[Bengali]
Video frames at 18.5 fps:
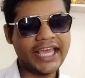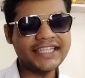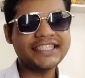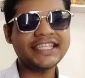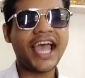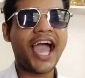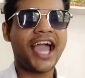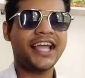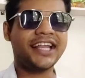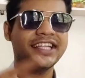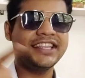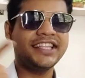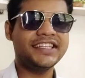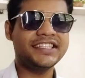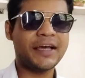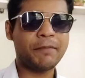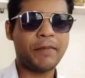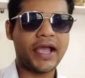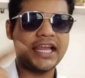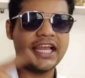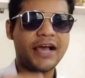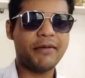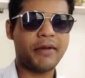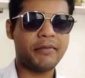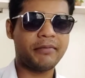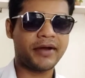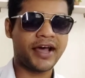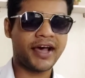এই যে আকৃতিটা
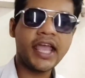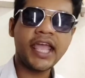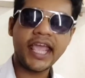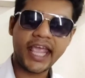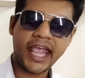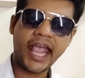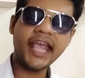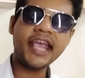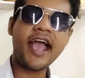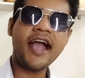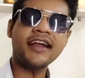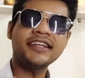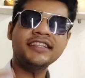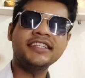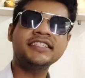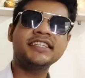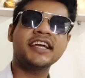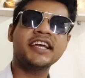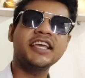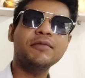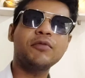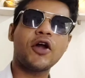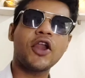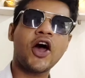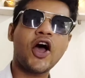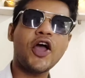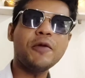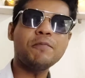পাইলাম আমরা এই আকৃতিটাকেই
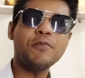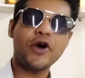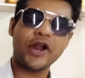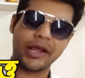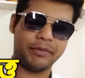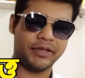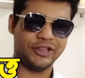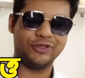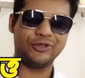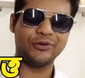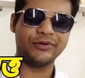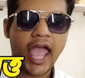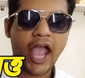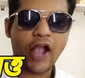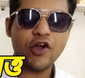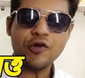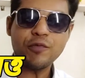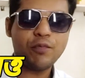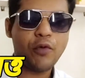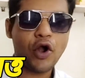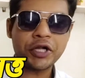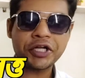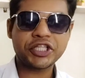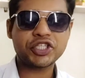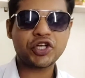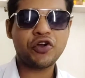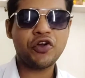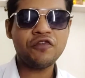বলা হয় পরাবৃত্ত এখন
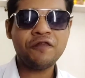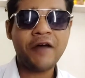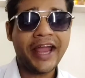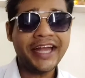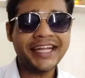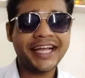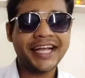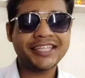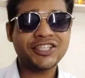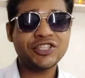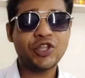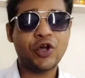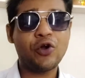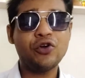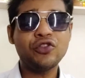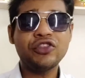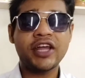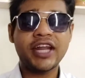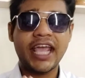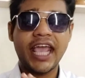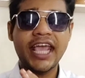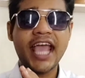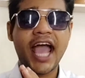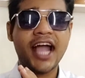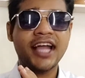বলটা যখন ফাইটা গেছে তখন তার এই